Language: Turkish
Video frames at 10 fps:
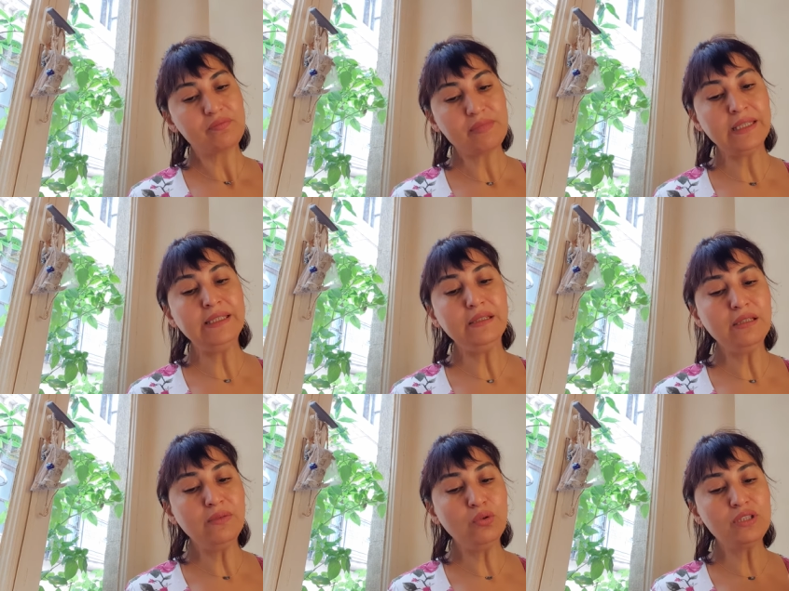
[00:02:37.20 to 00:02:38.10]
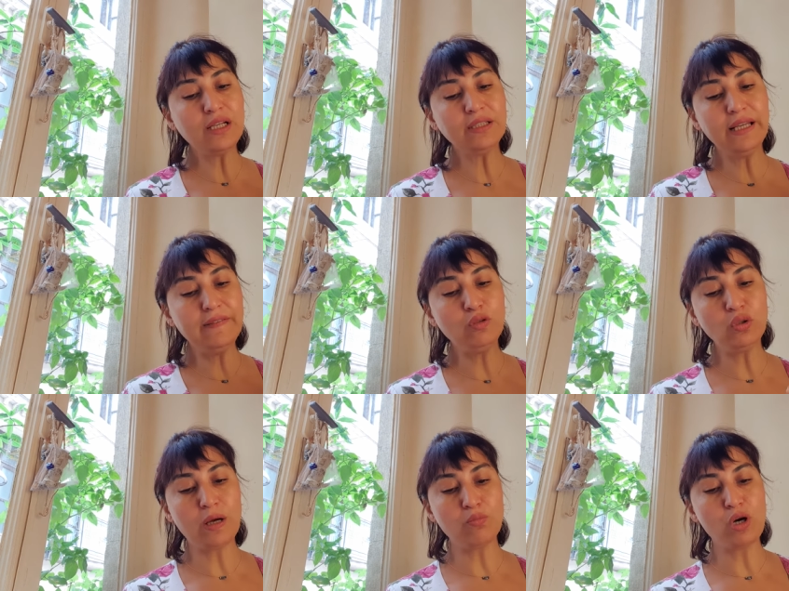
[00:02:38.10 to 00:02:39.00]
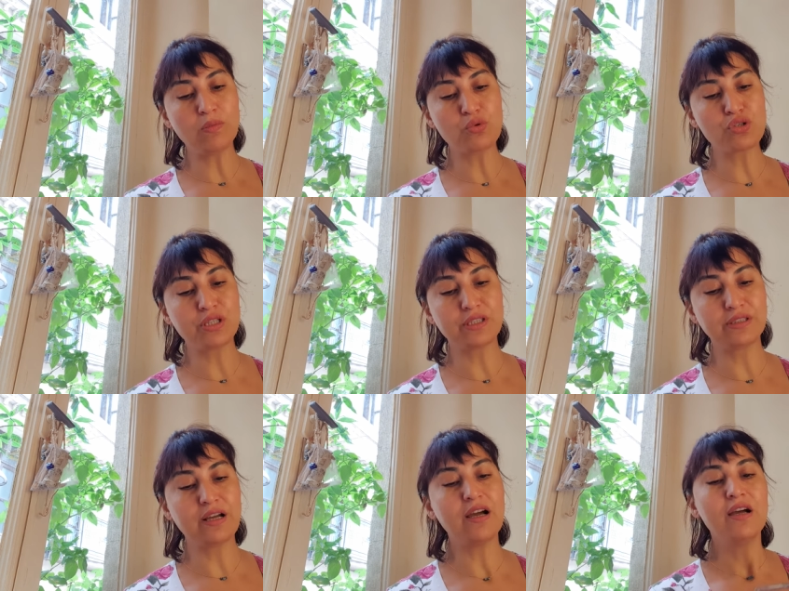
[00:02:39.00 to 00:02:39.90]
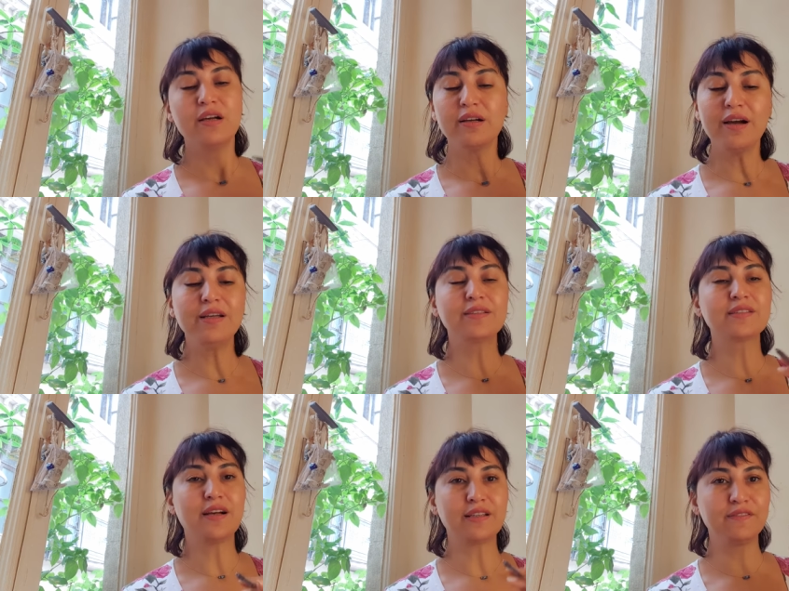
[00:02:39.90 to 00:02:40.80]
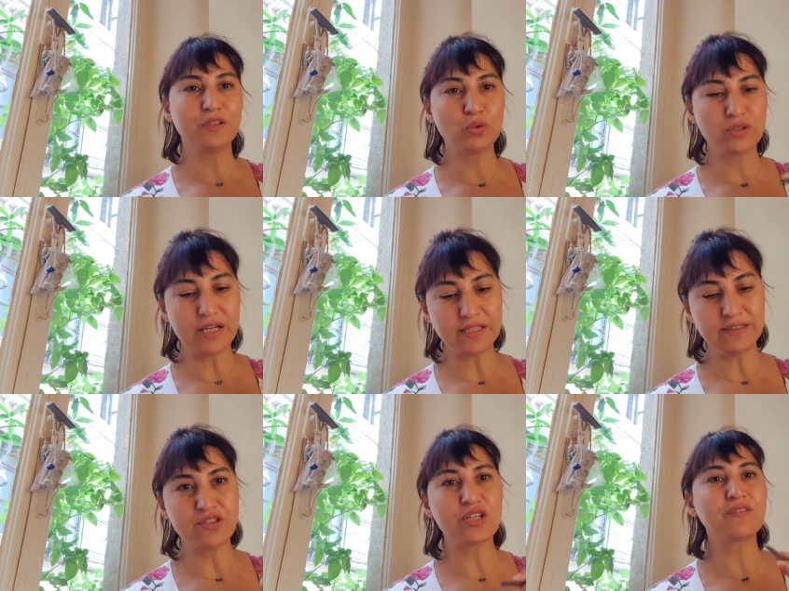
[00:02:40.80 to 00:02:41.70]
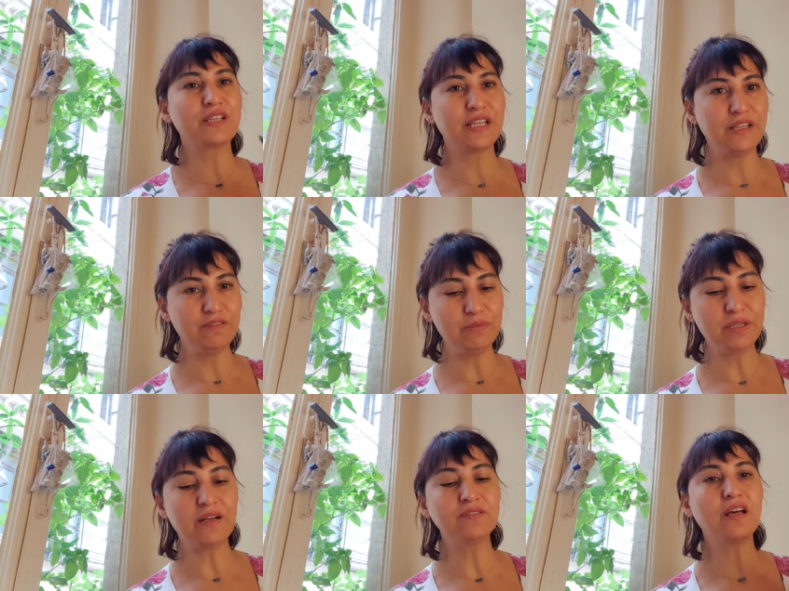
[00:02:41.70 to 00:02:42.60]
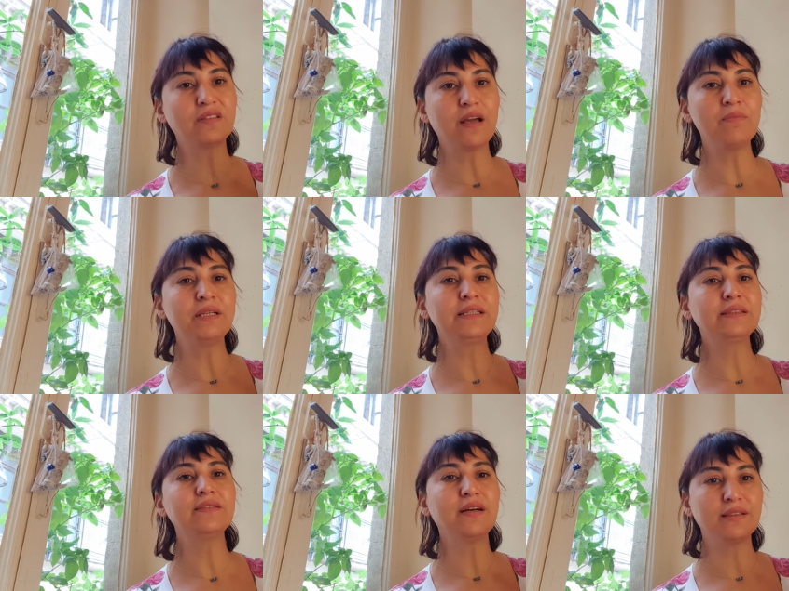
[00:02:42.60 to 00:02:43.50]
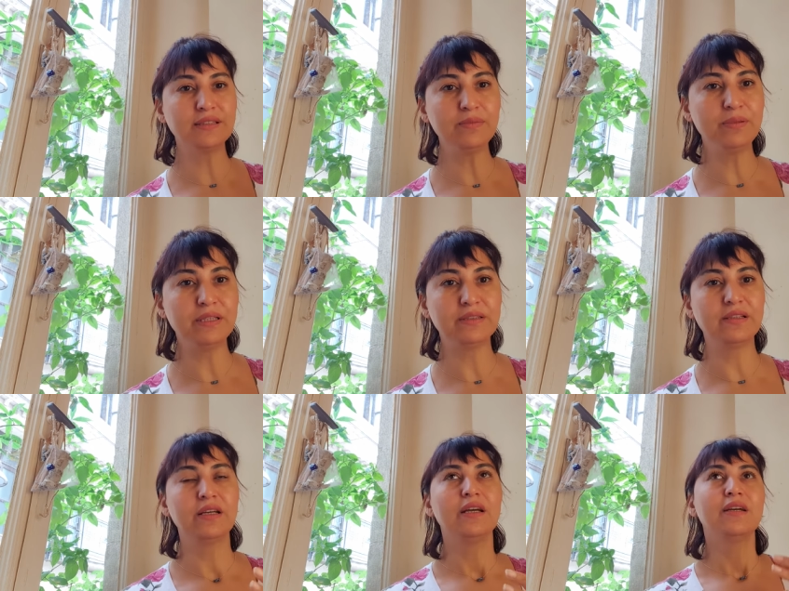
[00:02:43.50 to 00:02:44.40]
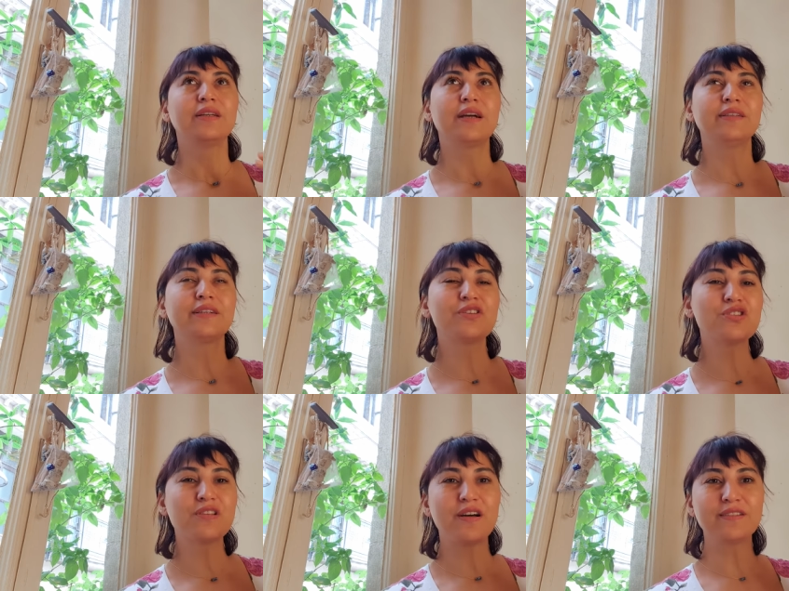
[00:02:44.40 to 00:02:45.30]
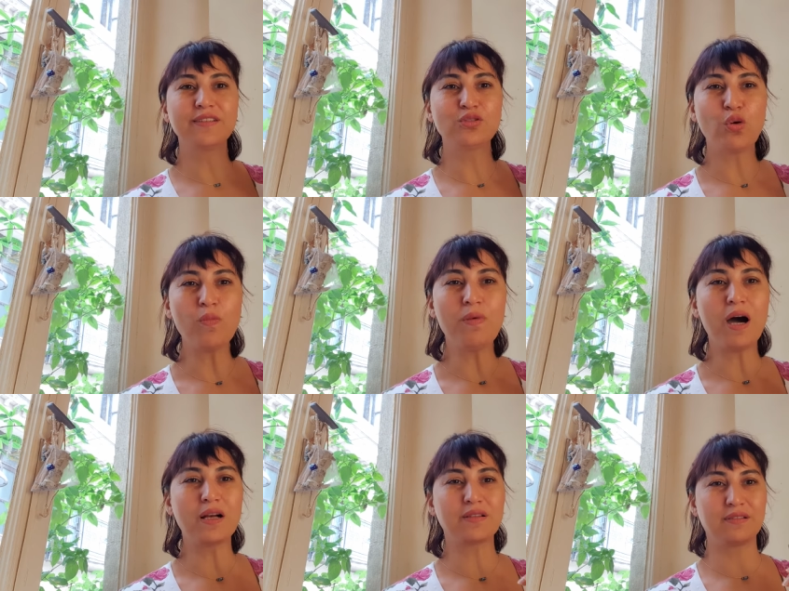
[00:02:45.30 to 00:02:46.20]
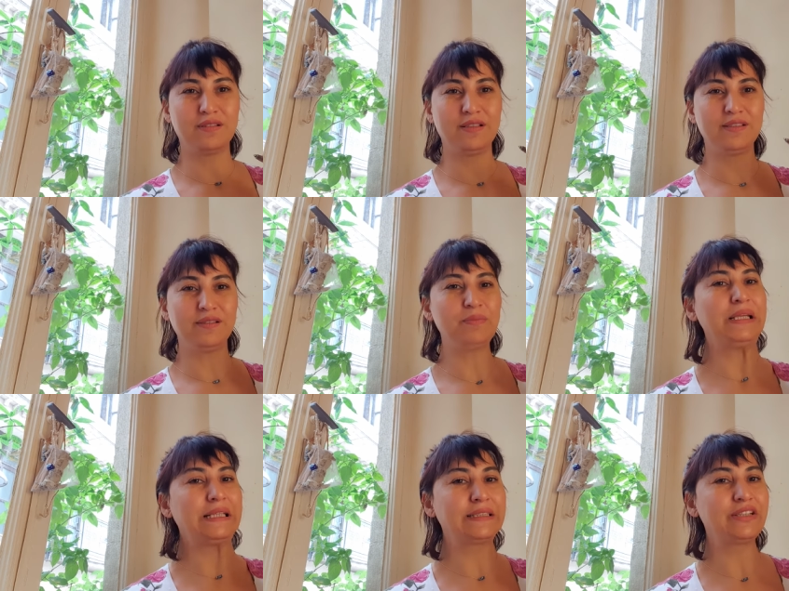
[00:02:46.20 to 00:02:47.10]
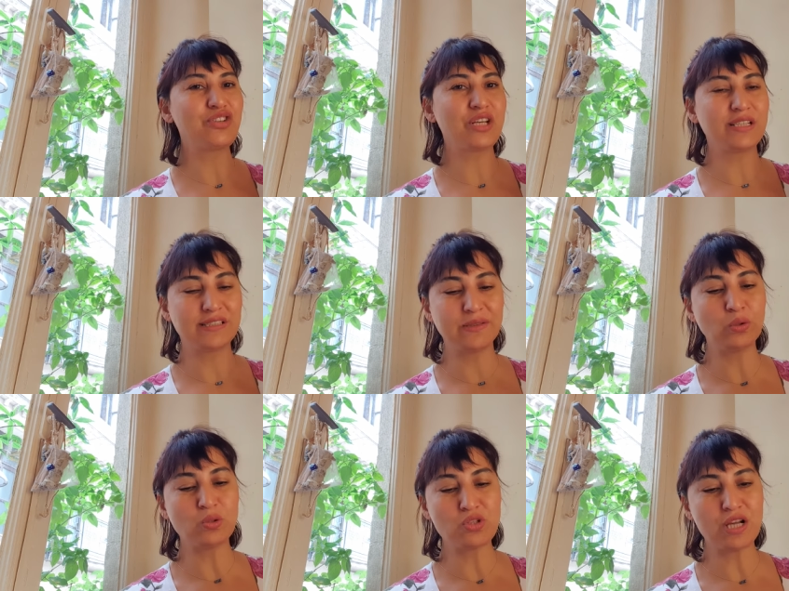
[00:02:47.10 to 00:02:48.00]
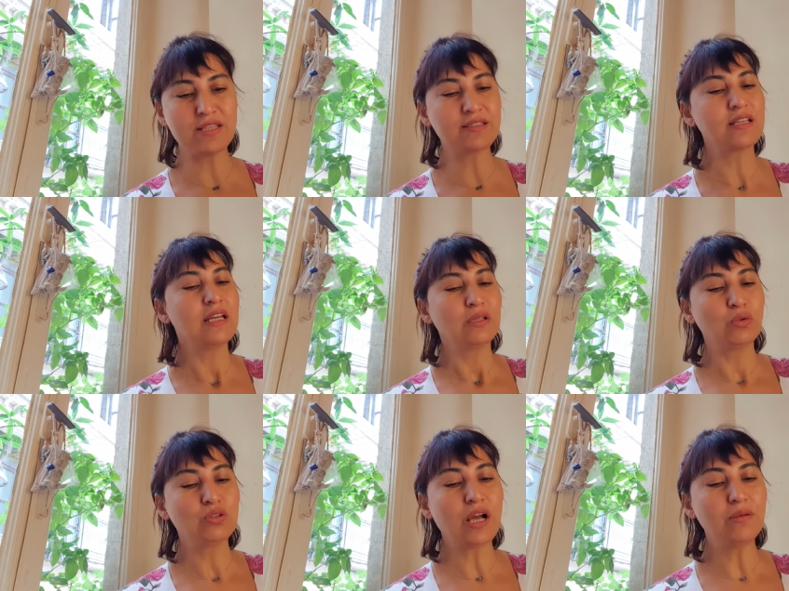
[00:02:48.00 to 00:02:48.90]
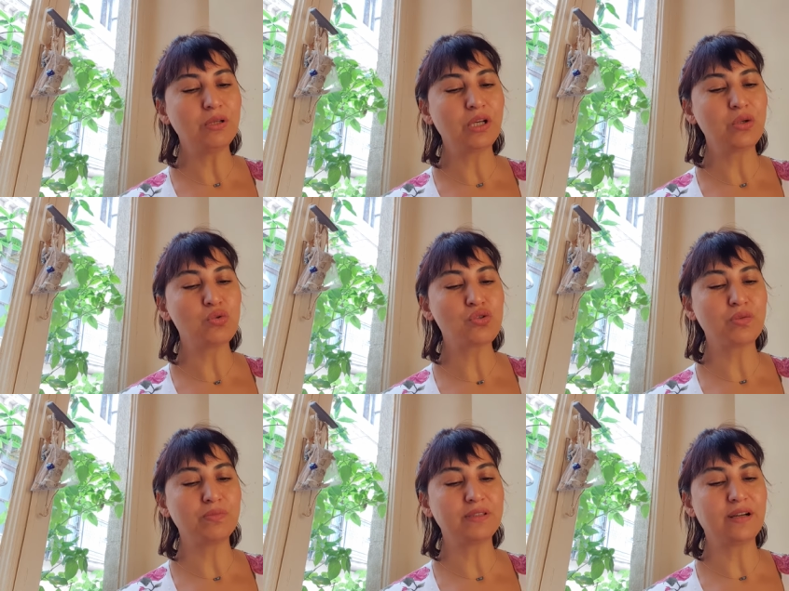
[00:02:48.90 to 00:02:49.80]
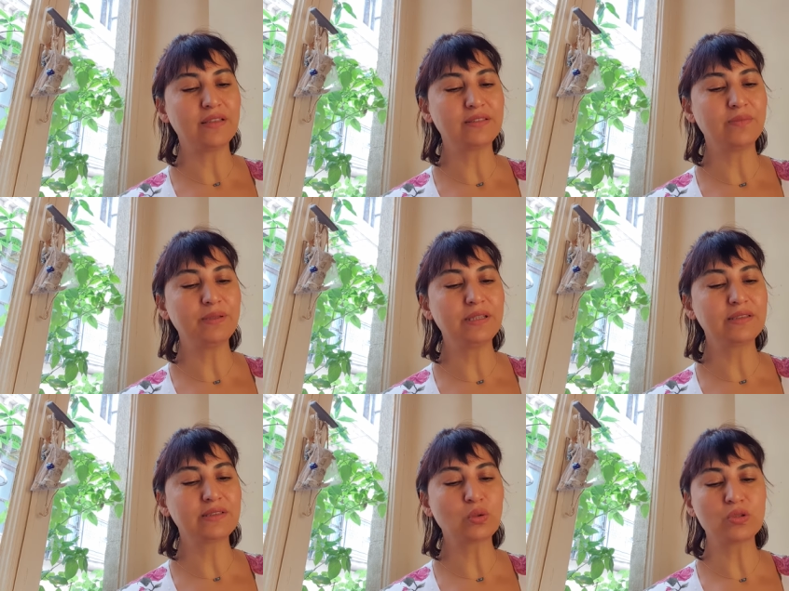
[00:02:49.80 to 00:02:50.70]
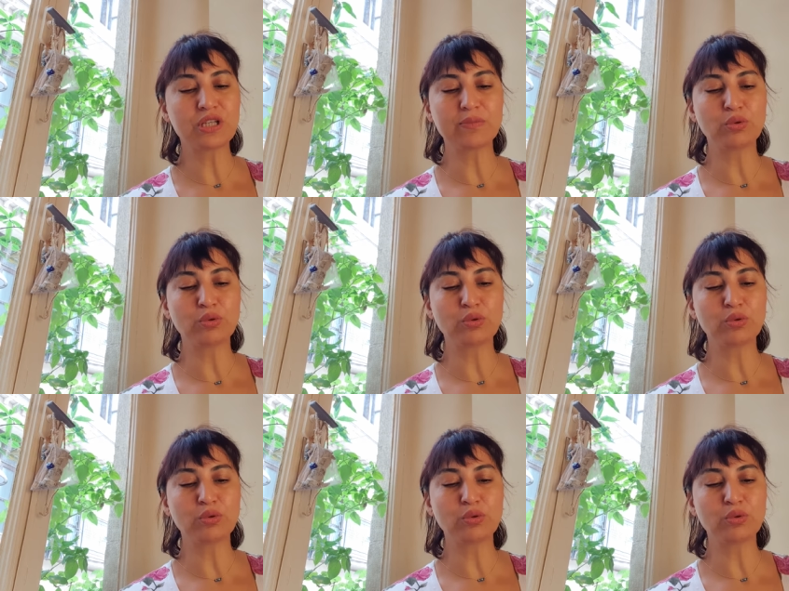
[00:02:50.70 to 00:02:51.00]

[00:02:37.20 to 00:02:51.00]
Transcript: E, e, özellikle evli olan boğa burçlarında Gayet sakin ve güzel gidecek ve keyifli bir hafta hatta birlikte tatil planı yani kış tatili sonbahar e, planı içerisinde olacağınız güzel bir 2-3 gün bir tatil planınız olacak.